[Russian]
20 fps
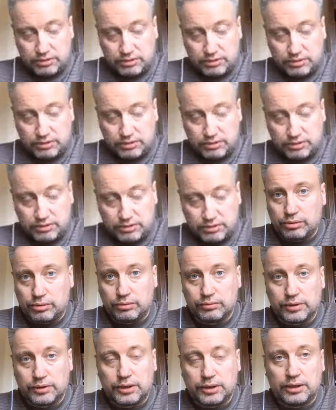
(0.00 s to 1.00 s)
это
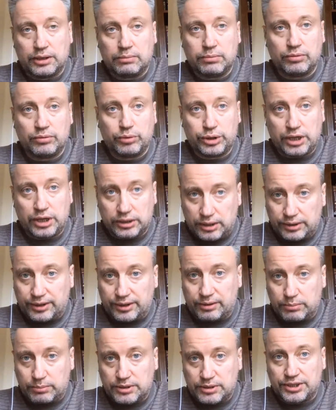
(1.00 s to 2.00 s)
безусловно. Как бы вот это
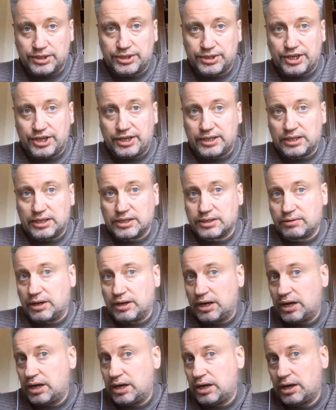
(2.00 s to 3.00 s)
тормозит строительство.
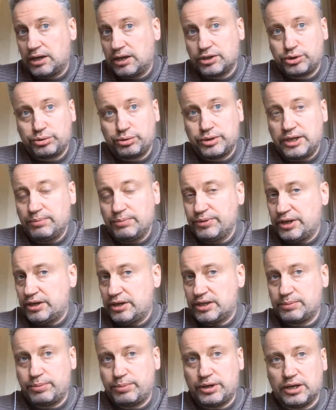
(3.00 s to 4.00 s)
А судебные
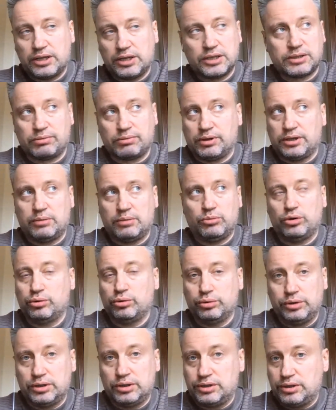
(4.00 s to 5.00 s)
разбирательства, они
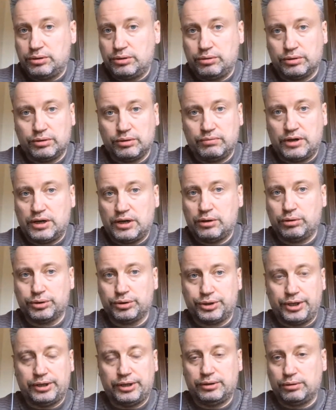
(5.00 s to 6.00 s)
могут идти хоть два,
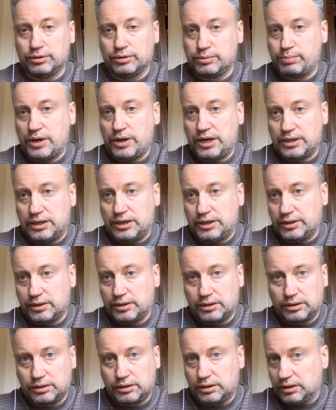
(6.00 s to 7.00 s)
хоть три, хоть пять
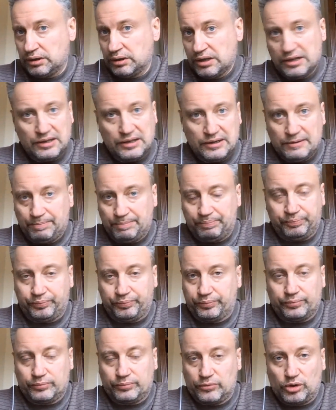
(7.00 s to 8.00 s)
лет. Это
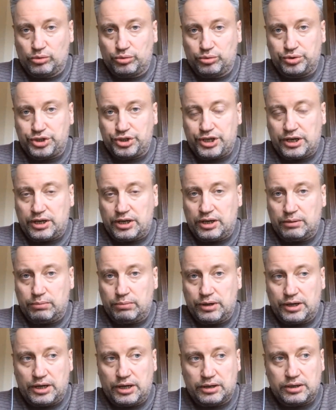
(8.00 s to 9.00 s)
уже как
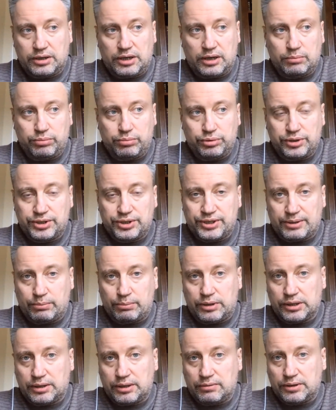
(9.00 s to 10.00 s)
бы как, как будет
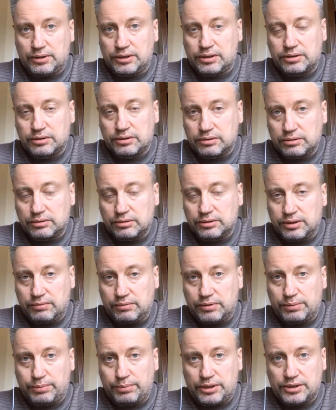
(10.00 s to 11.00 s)
срабатывать э,
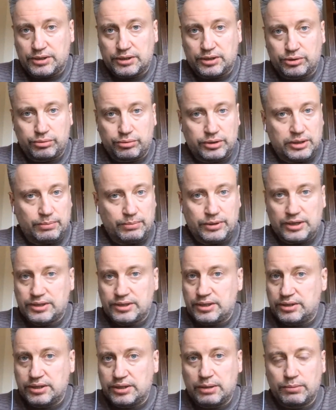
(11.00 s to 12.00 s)
европейская судебная
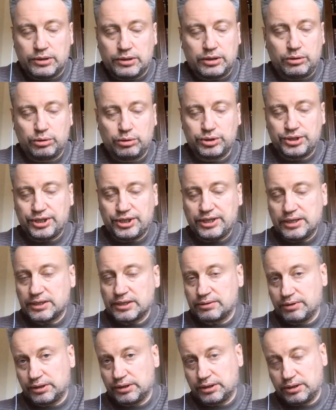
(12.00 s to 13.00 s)
система, на ход
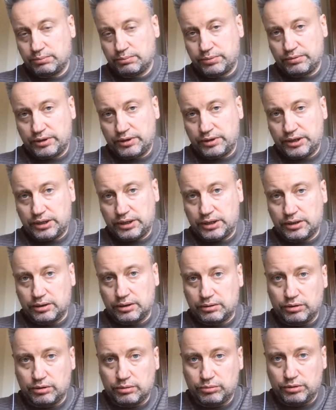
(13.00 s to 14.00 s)
строительства это не повлияет
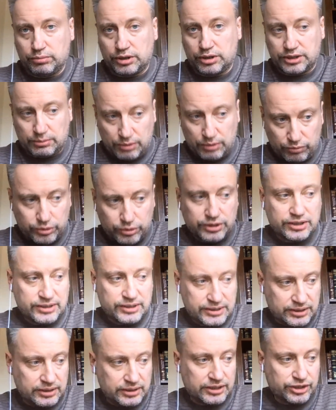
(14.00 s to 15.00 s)
никоим образом. А вот
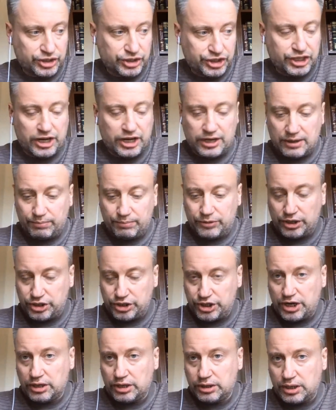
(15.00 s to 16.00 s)
с разрешением
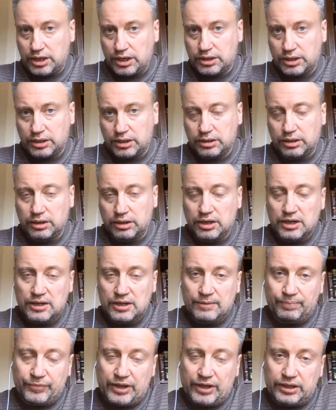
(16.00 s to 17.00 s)
датчан, да, надо,
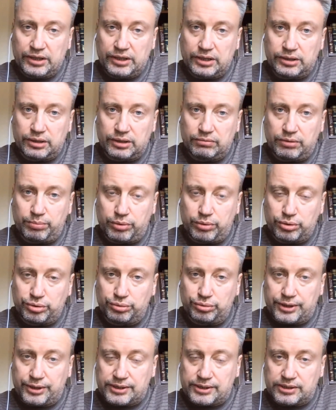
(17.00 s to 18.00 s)
надо этот вопрос
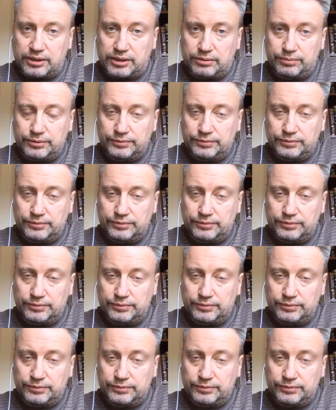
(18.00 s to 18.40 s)
утрясать.